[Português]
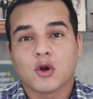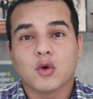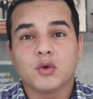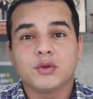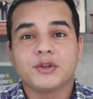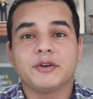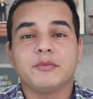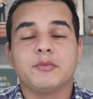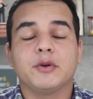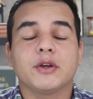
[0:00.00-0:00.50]

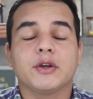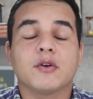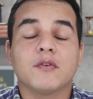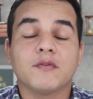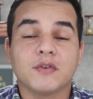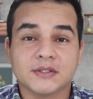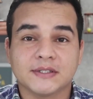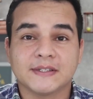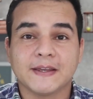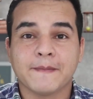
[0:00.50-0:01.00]
contribuir com
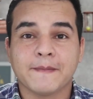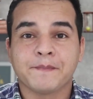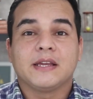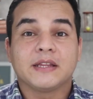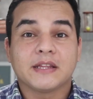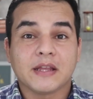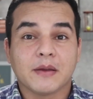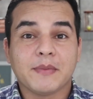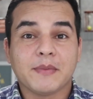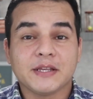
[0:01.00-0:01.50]
você. E
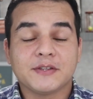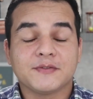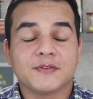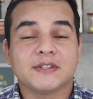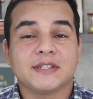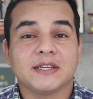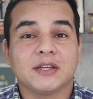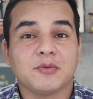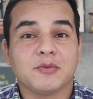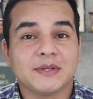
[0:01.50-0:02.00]
também se
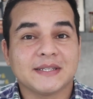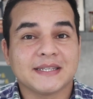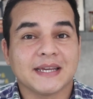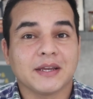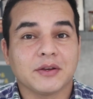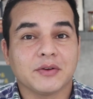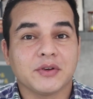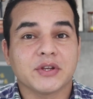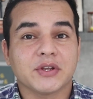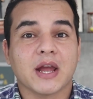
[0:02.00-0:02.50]
você não me
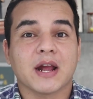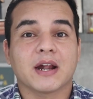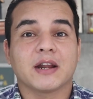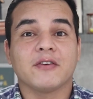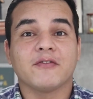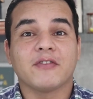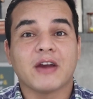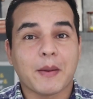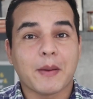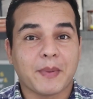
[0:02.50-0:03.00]
segue no
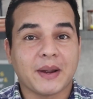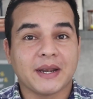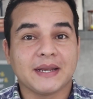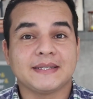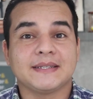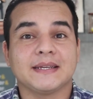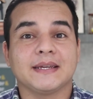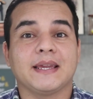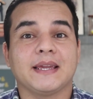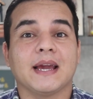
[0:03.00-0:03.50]
Instagram, vai
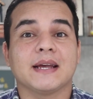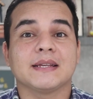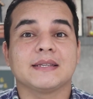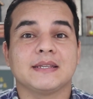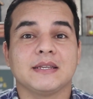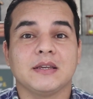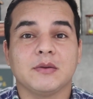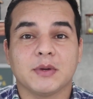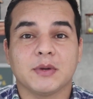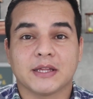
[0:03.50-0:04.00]
aparecer aqui
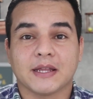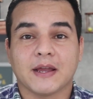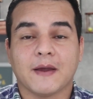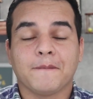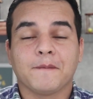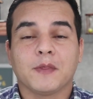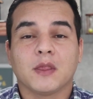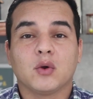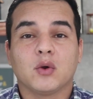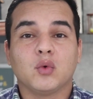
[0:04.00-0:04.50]
acima, tá?